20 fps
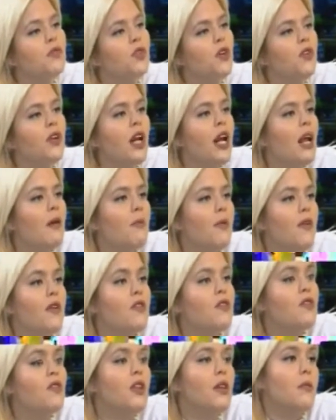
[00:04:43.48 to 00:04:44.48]
sobre la
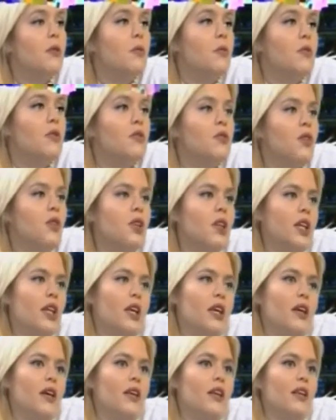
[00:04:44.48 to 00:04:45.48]
prevención y promoción
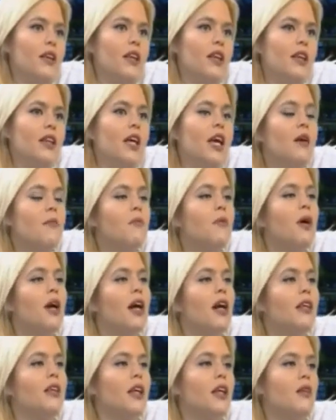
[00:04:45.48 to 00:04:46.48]
de, de esta
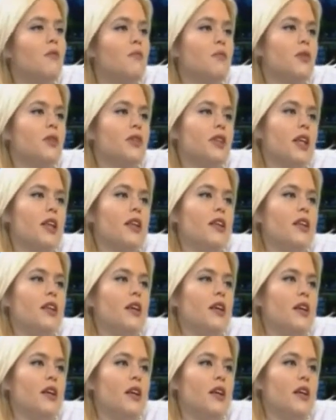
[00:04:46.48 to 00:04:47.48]
época que es tan
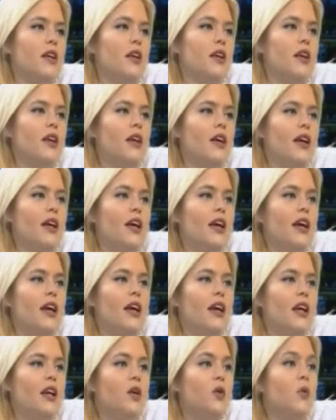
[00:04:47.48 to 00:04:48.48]
importante el,
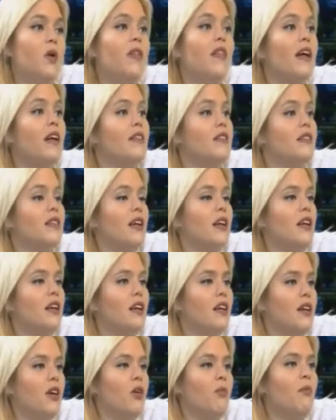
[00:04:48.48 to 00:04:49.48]
cuidarse
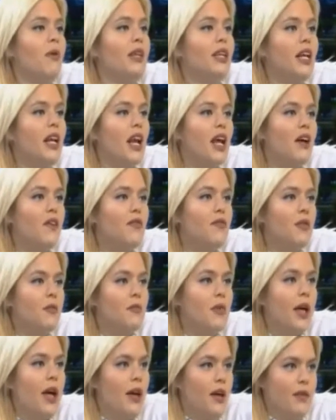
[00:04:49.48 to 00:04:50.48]
y combatir las
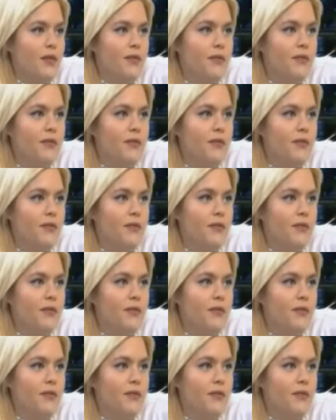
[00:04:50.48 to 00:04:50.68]
enfermedades.